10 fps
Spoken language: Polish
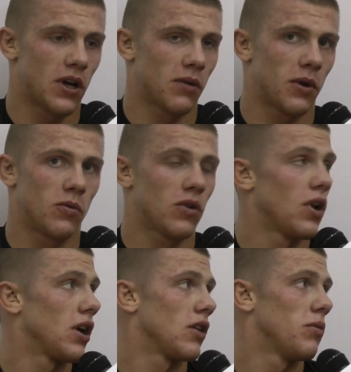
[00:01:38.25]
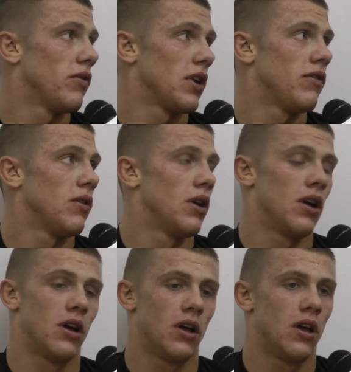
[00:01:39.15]
jak miał mój kolega klubowy Rafał.
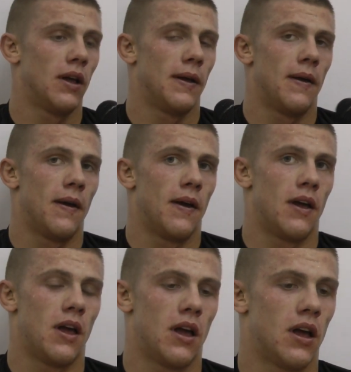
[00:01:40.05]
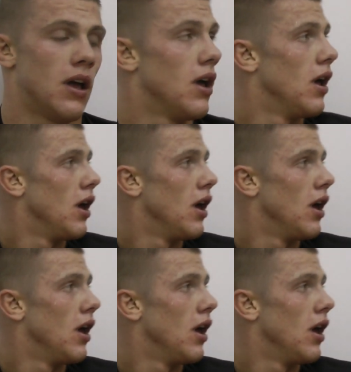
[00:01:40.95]
A czym zaskoczył Cię